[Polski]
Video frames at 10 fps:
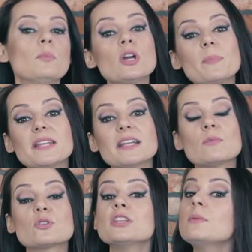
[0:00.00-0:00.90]
Moje
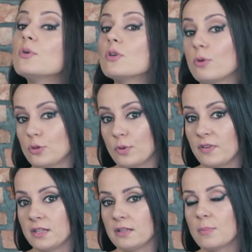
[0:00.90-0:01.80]
pytania może nie byłyby
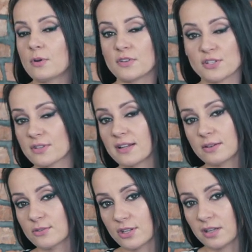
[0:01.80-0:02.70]
odpowiednie dla
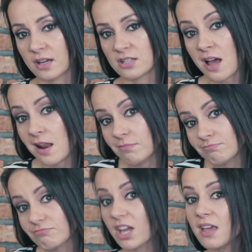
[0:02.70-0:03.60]
profesjonalnego dziennikarza, ale
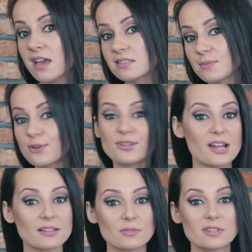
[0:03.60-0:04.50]
ja jestem
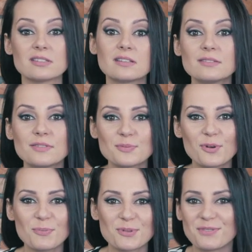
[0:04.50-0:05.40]
koleżanką ze sceny, więc
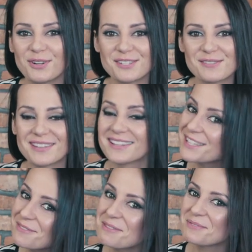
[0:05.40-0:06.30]
mogę pozwolić sobie na
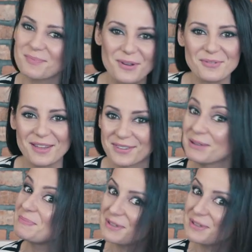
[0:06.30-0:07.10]
całkiem sporą dawkę